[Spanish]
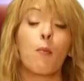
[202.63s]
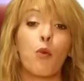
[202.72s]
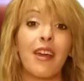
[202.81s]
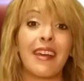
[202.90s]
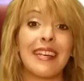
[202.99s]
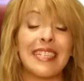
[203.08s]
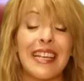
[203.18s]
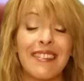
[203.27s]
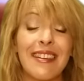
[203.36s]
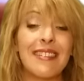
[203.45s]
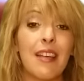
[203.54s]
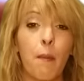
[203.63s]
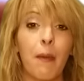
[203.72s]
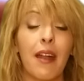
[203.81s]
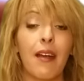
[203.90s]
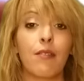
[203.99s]
pues que si estáis
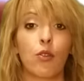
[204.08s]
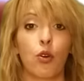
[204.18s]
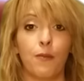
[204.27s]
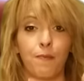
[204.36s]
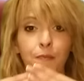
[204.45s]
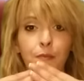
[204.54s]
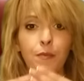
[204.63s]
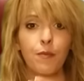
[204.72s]
esperando